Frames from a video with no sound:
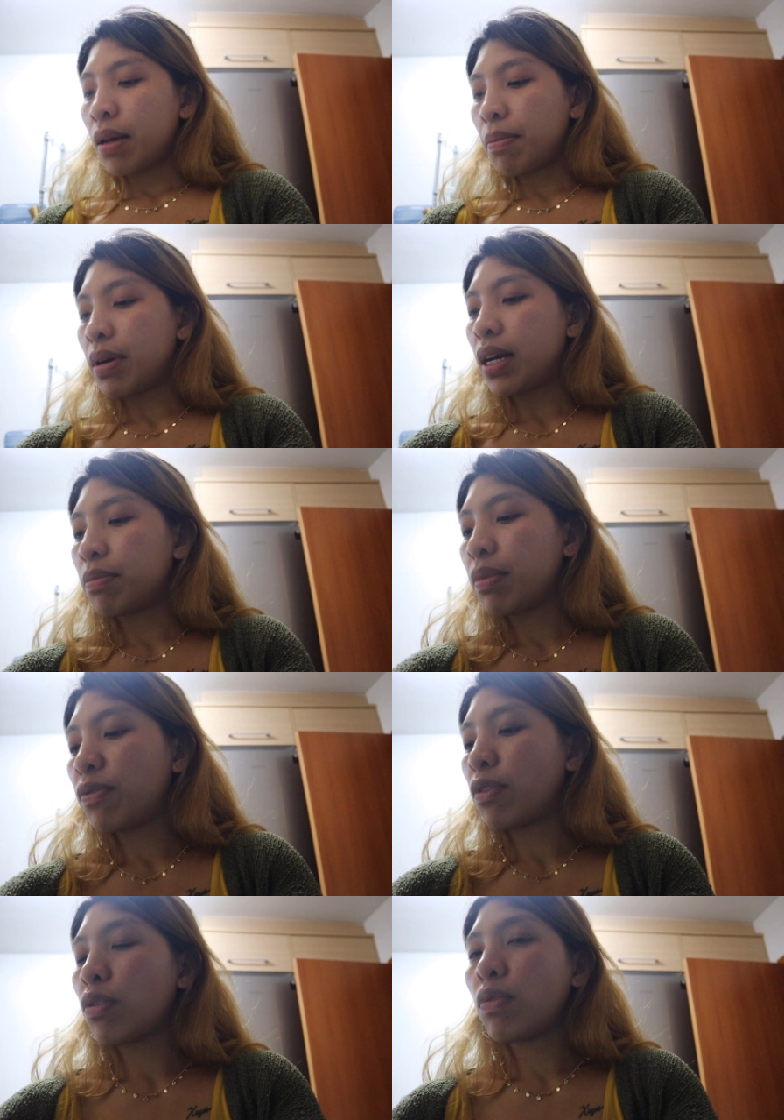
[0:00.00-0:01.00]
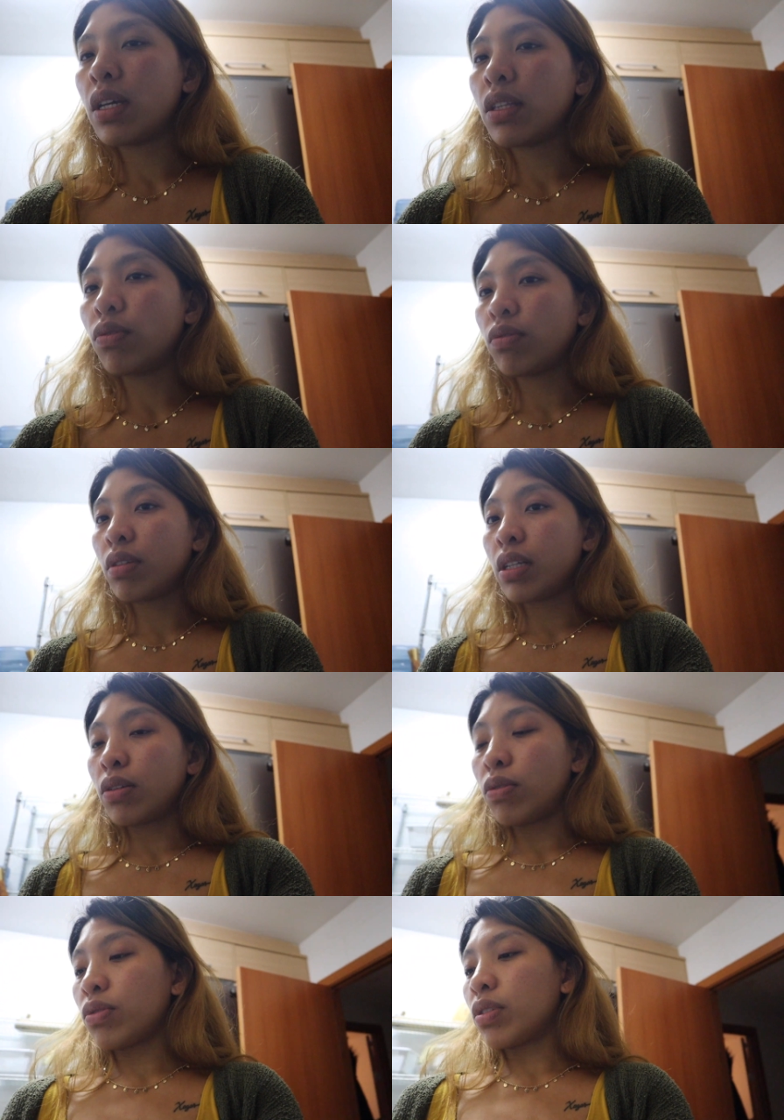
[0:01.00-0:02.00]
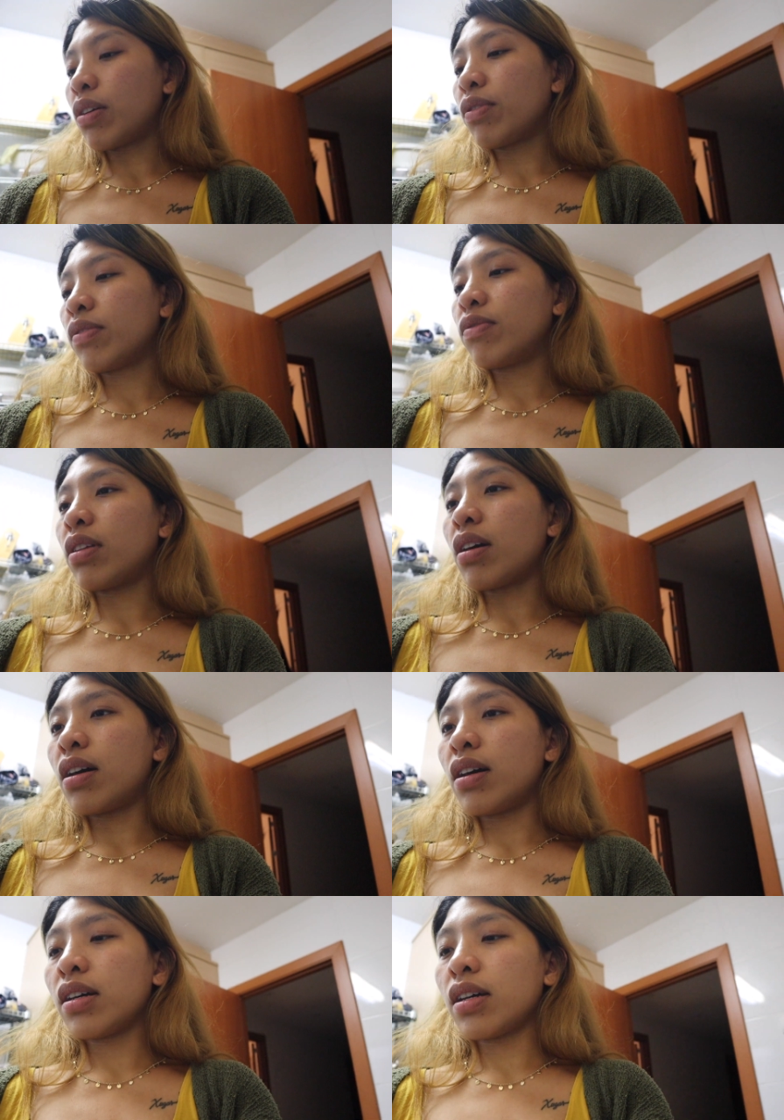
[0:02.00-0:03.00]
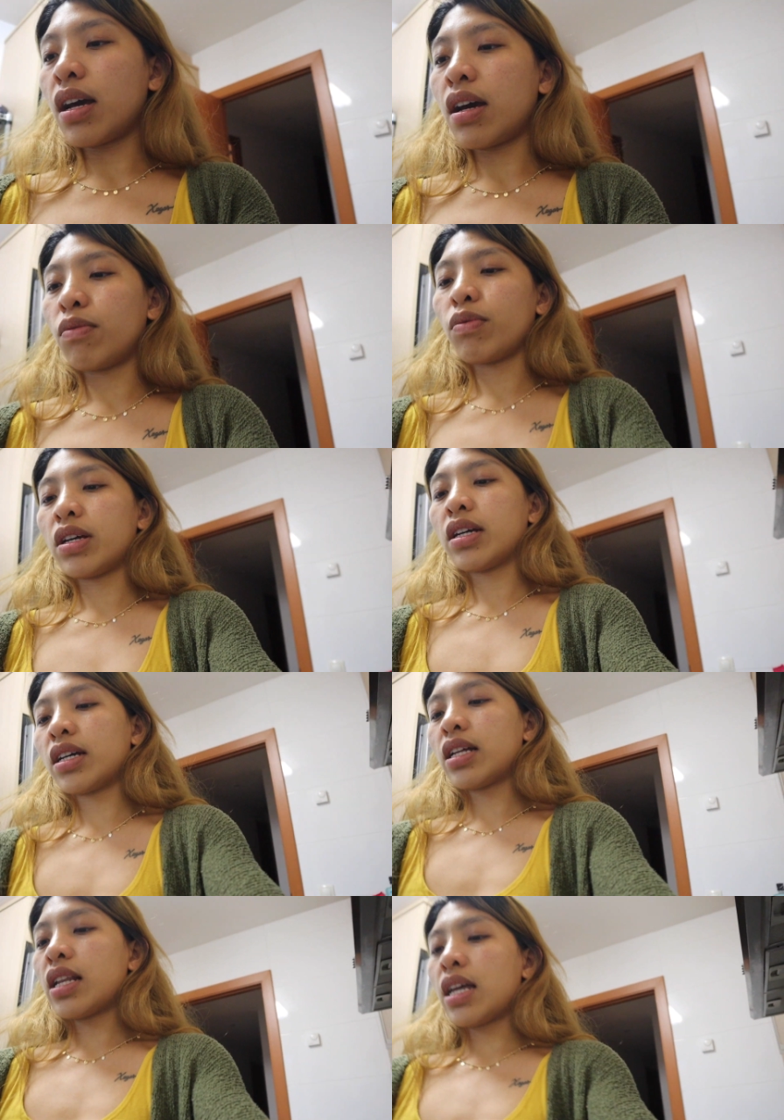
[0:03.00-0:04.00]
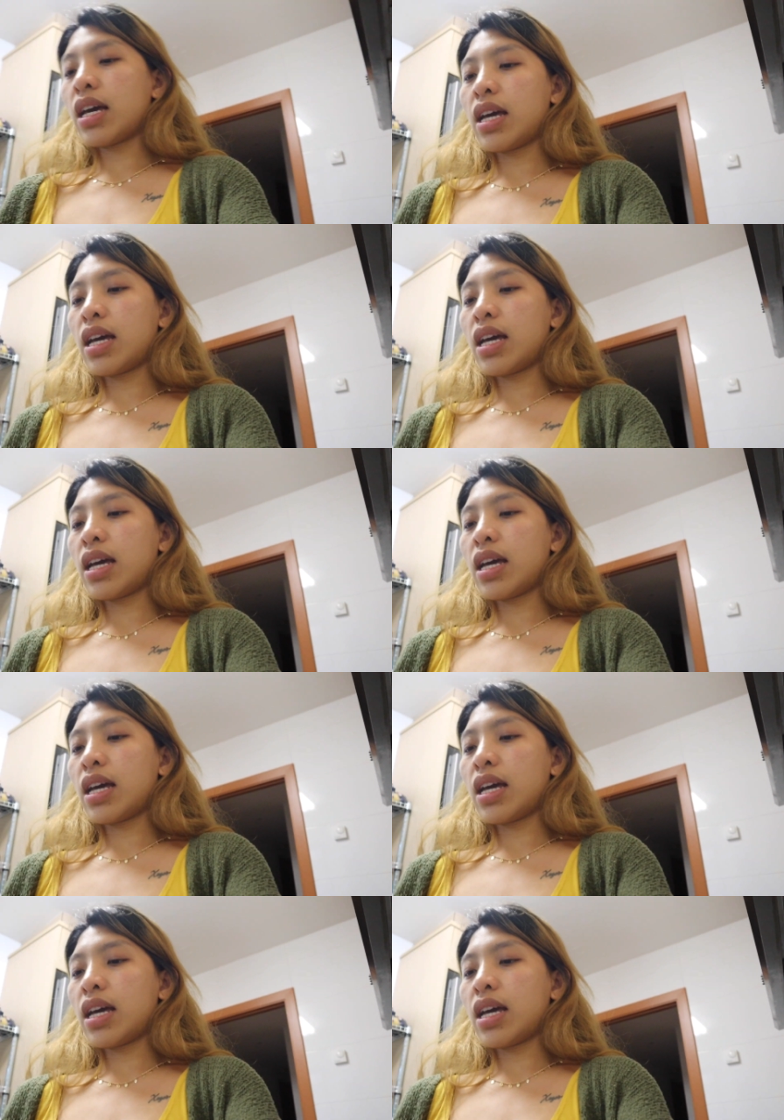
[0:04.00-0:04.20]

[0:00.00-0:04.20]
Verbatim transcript: But before we totally close our vlog, I will